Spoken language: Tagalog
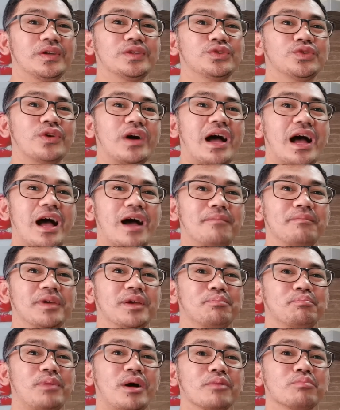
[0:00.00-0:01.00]
nung
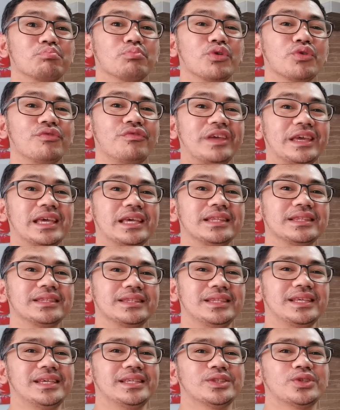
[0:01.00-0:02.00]
aming pag-move in
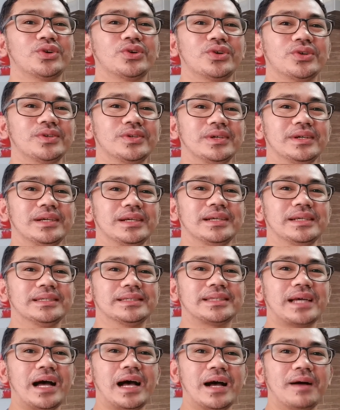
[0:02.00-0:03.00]
dito
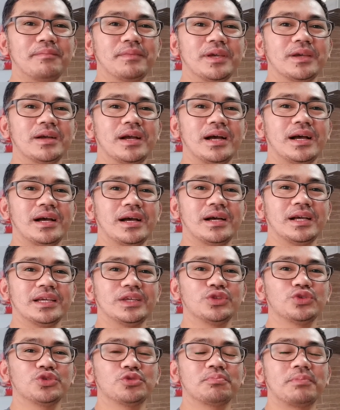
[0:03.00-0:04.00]
sa aming uh,
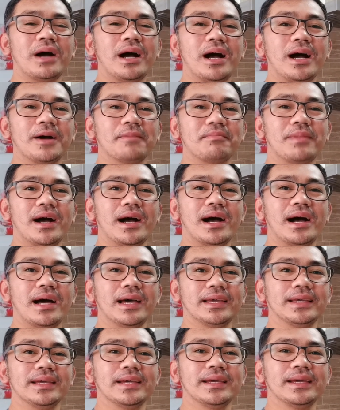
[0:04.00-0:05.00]
inuupahang
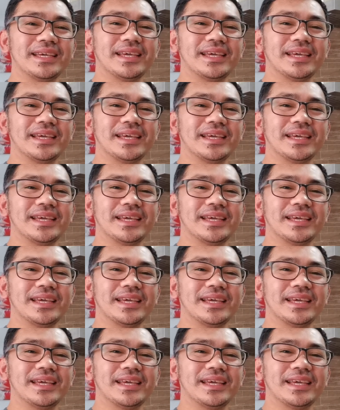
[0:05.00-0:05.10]
bahay.